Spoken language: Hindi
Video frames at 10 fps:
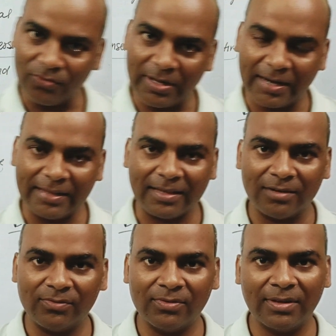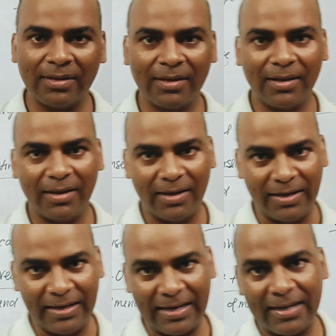क्रूडा की
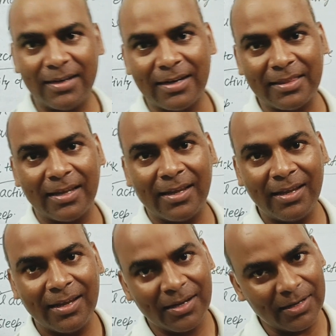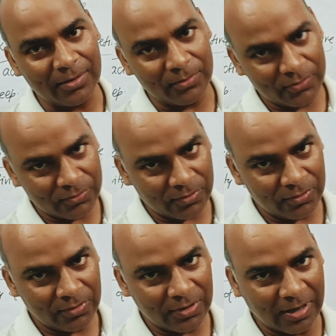तरफ इंडिकेट करते हैं कि उसको